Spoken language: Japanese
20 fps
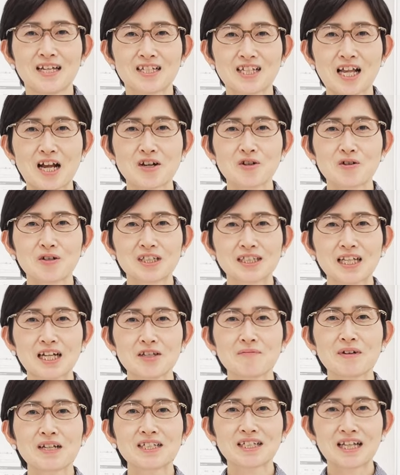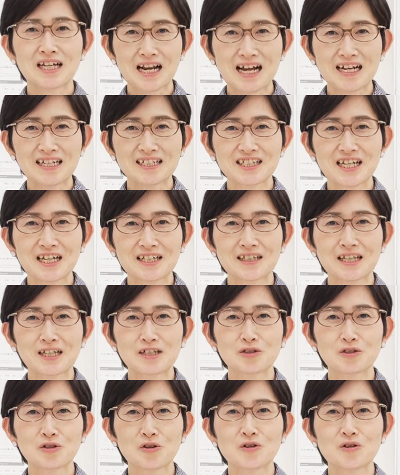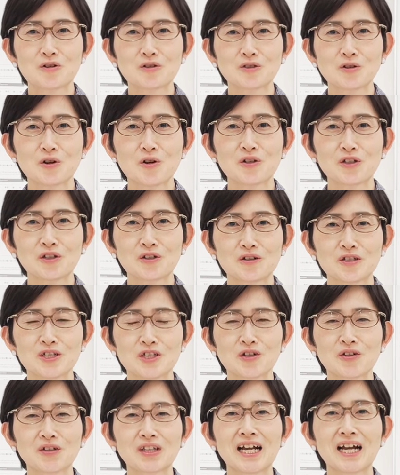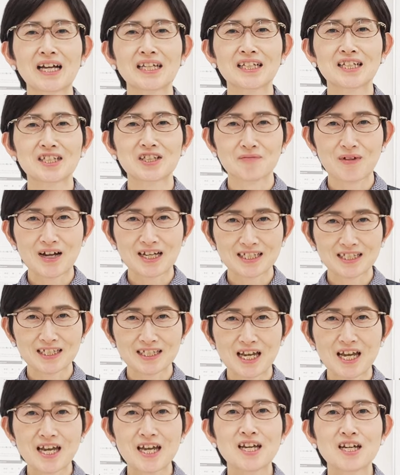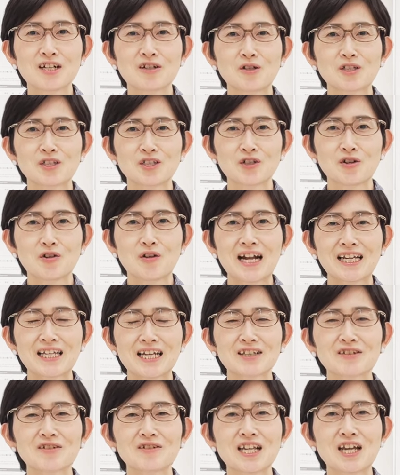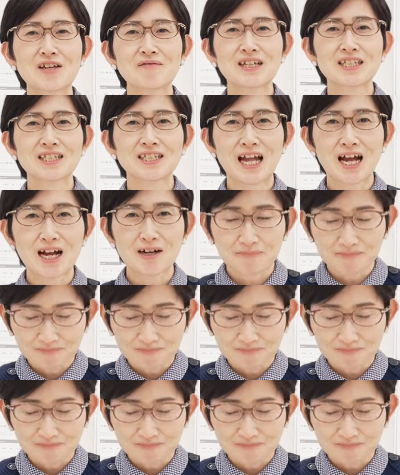参考になりましたらチャンネル登録をよろしくお願いいたしますご視聴ありがとうございました。